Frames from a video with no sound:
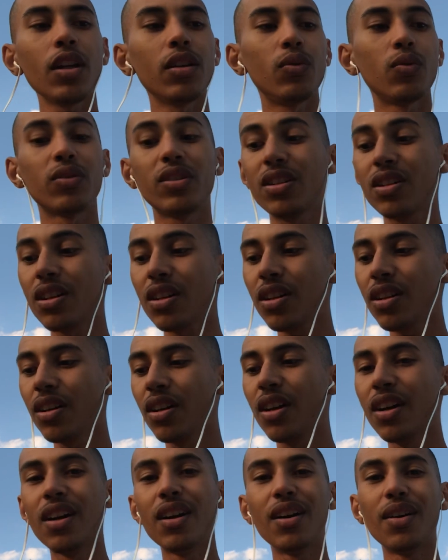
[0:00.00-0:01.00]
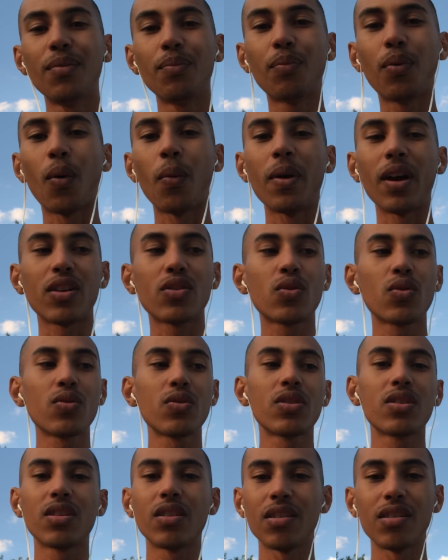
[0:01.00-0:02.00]
Donc déjà, première
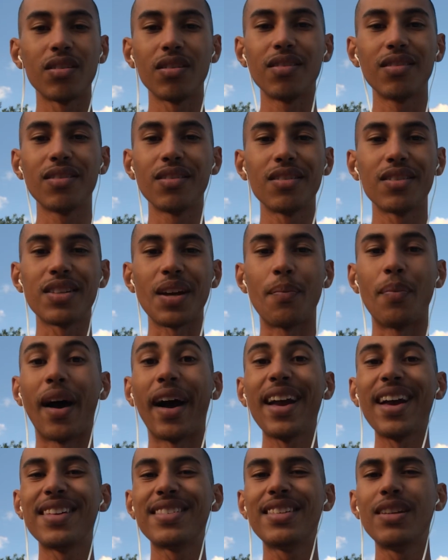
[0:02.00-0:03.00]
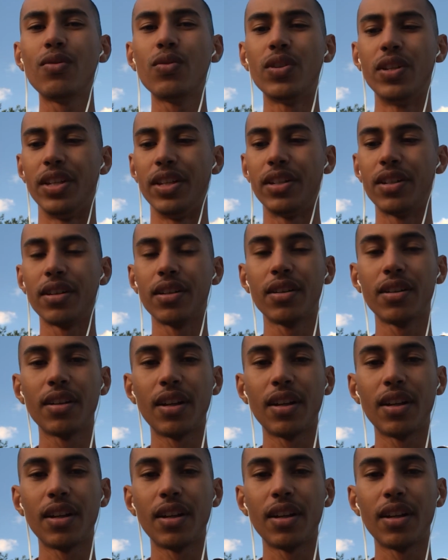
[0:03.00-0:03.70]
chose, euh, ça paraît assez logique.